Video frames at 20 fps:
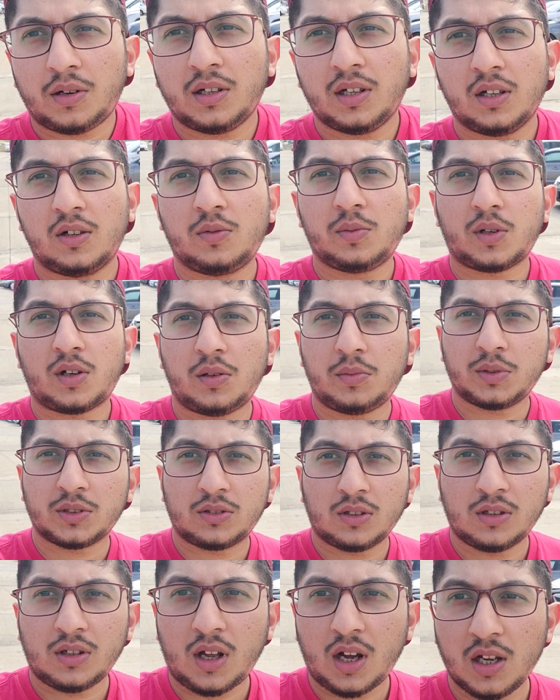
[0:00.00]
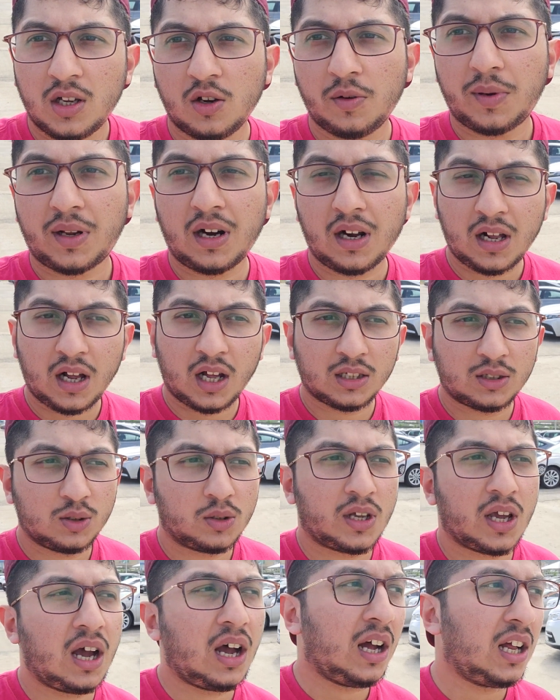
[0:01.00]
अल्लाम वरहमल वरक
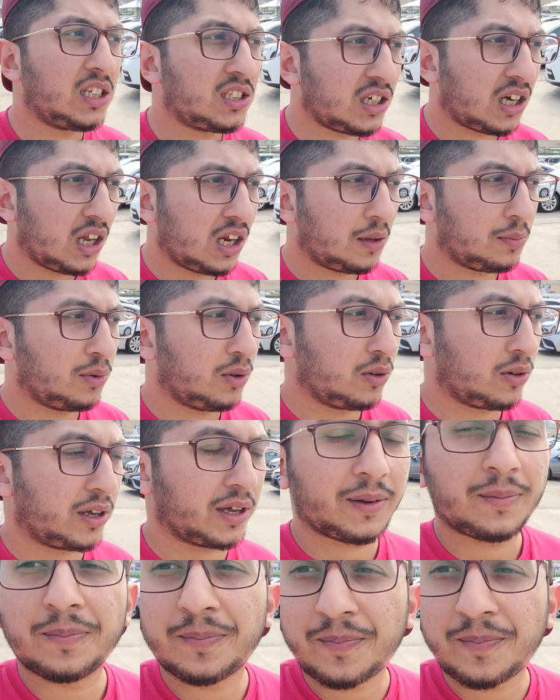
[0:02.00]
क्या हाल चाल आप लोगों के